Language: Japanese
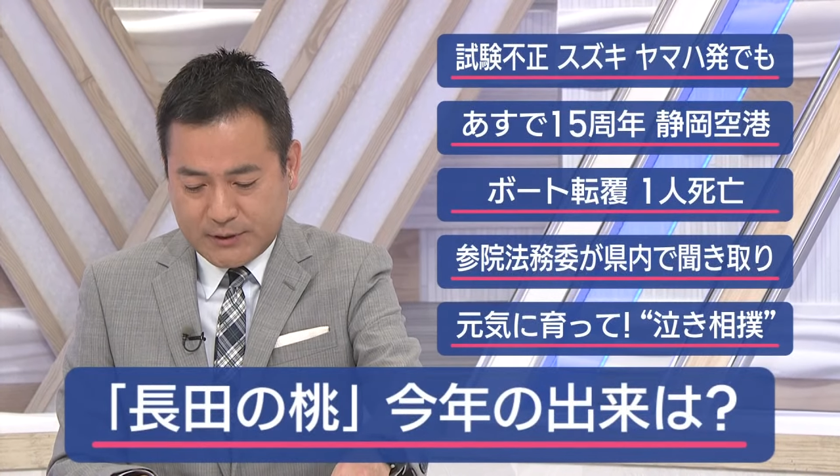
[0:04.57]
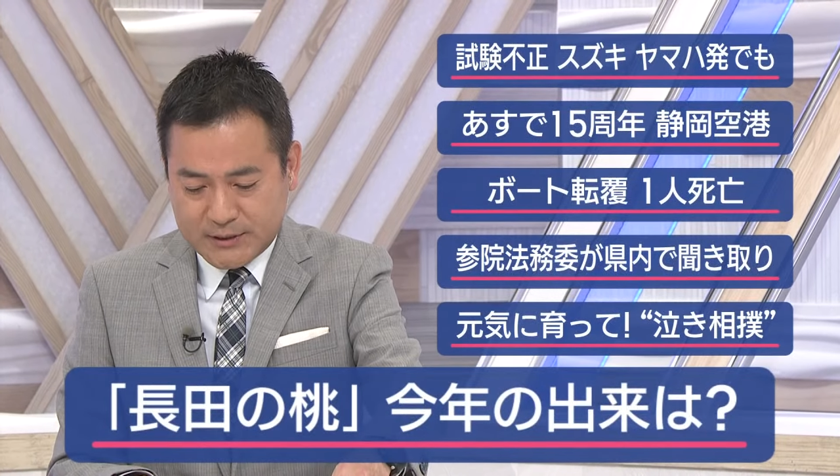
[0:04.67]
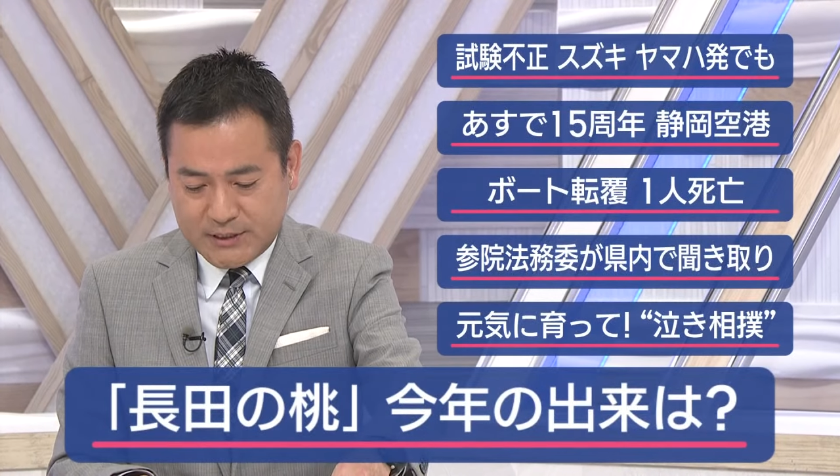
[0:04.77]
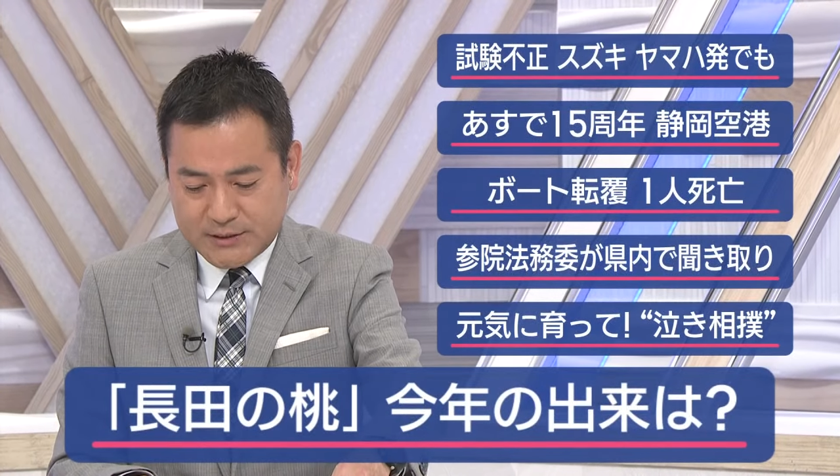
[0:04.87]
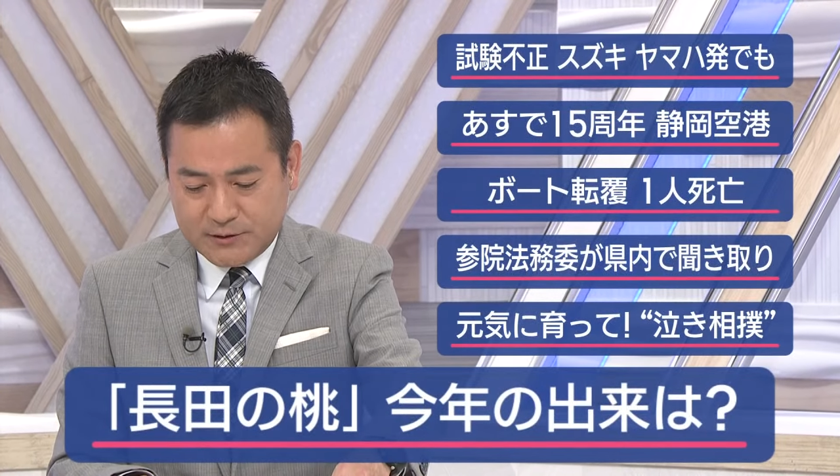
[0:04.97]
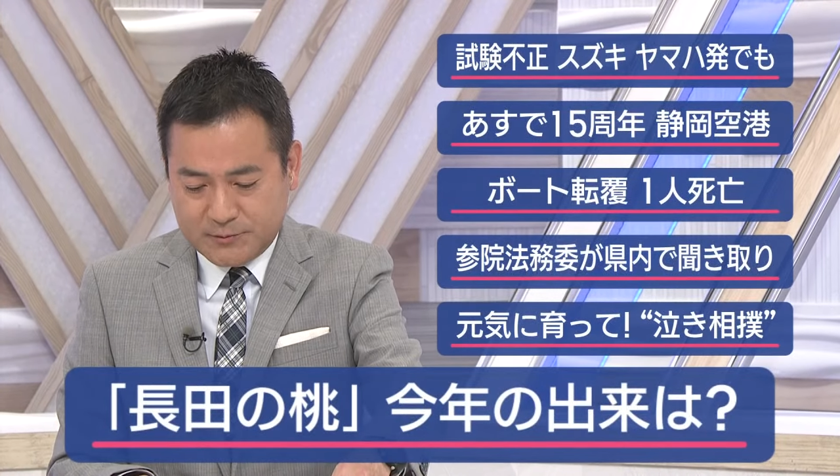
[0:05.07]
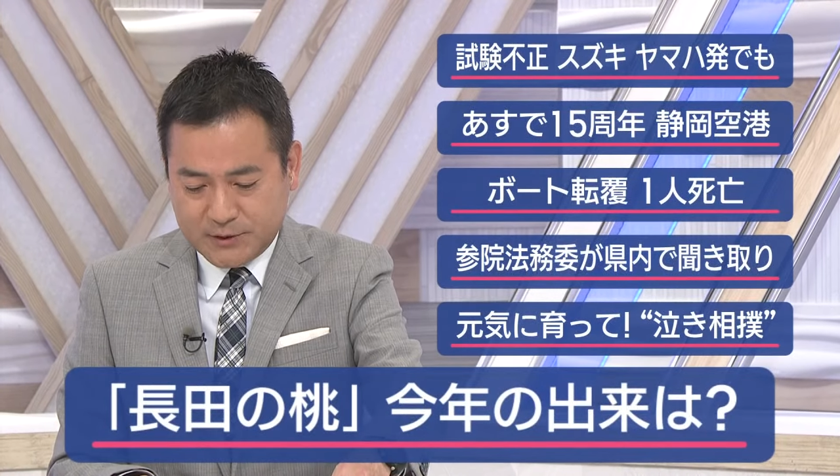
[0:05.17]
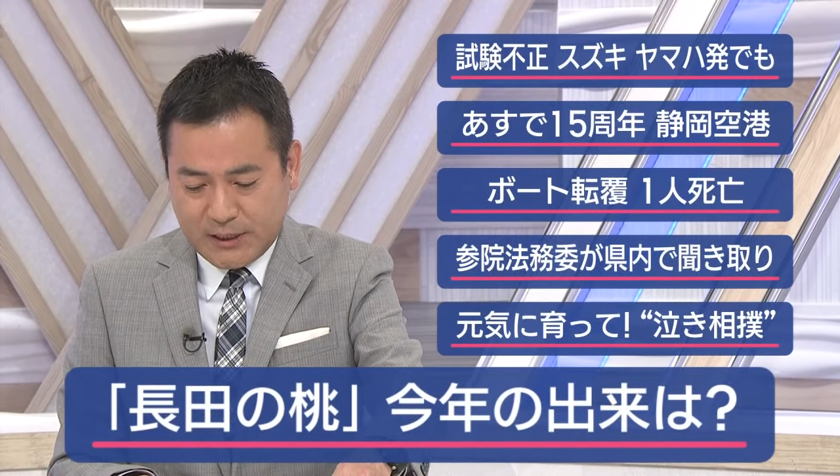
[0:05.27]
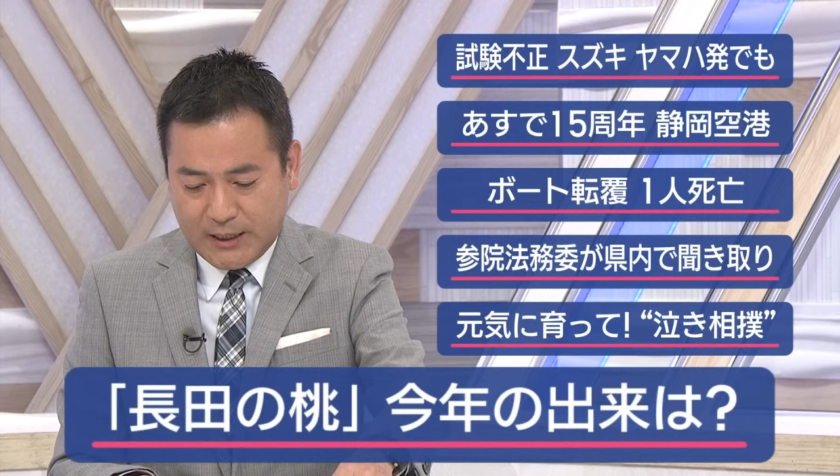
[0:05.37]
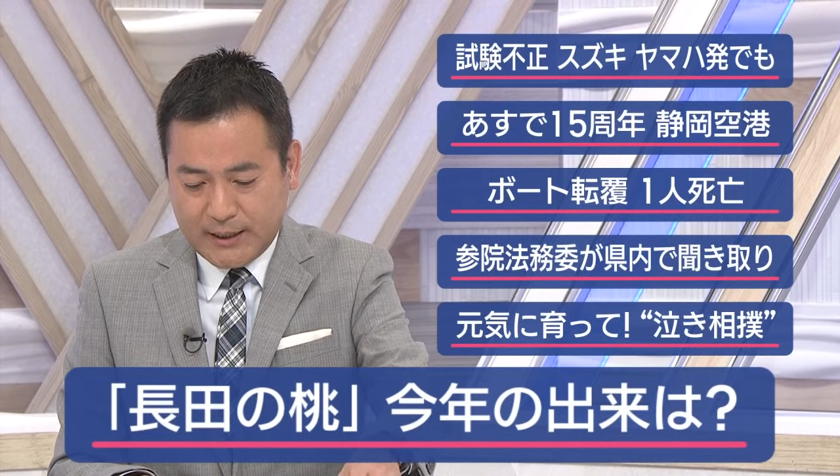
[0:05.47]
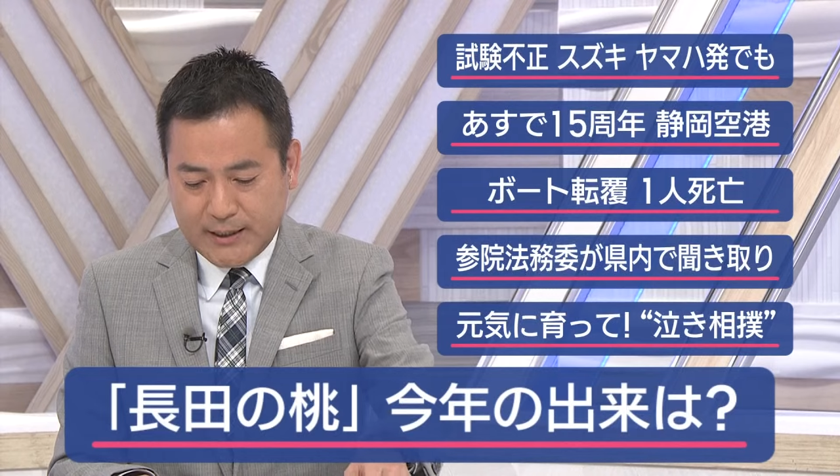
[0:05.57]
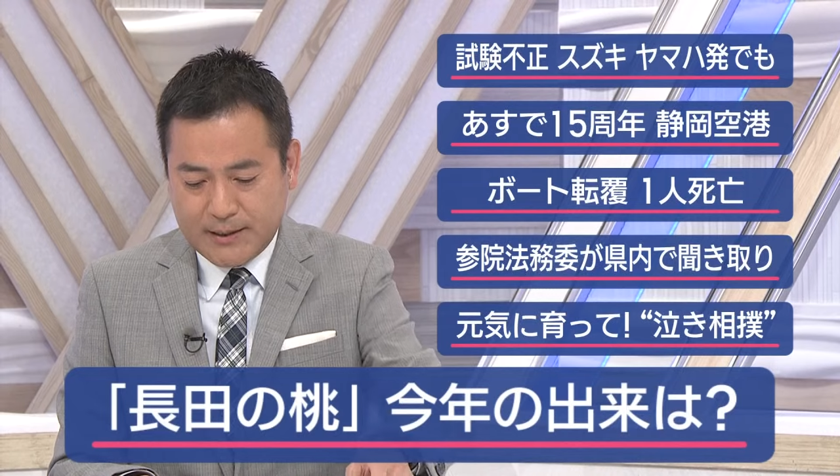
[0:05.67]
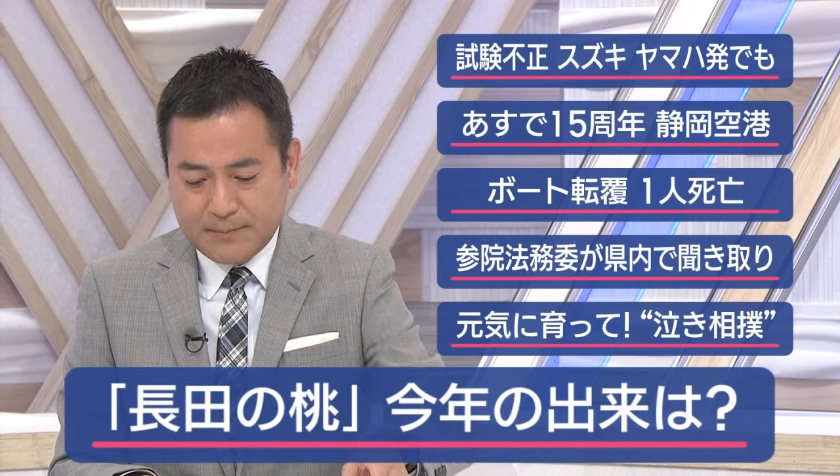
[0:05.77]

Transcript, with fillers: 荷シーズンを迎え